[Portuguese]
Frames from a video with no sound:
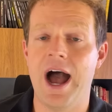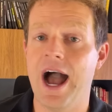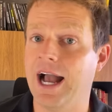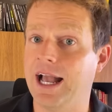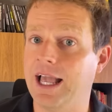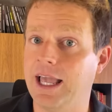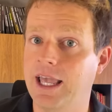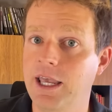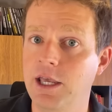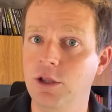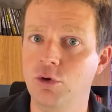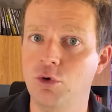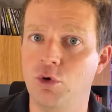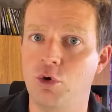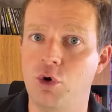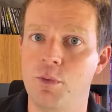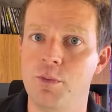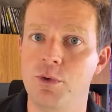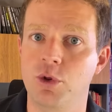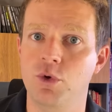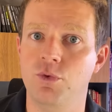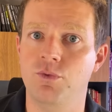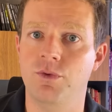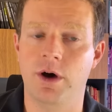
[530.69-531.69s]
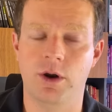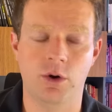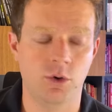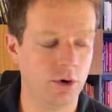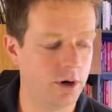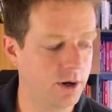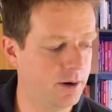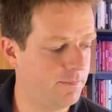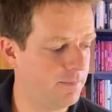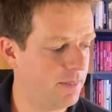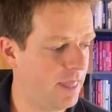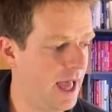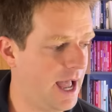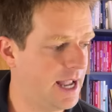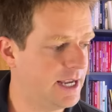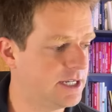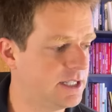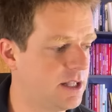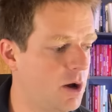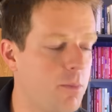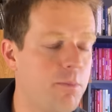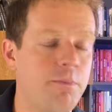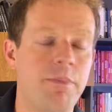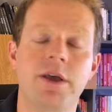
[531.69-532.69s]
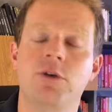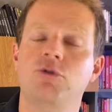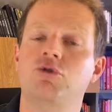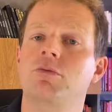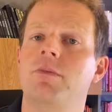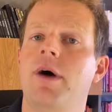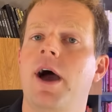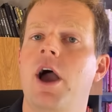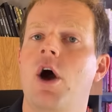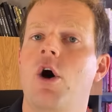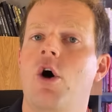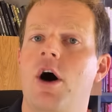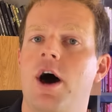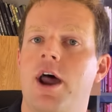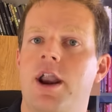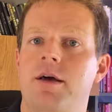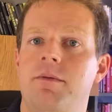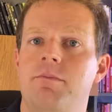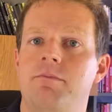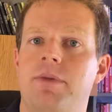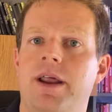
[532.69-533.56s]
Aqui no Clube do Valor, a gente dá um peso maior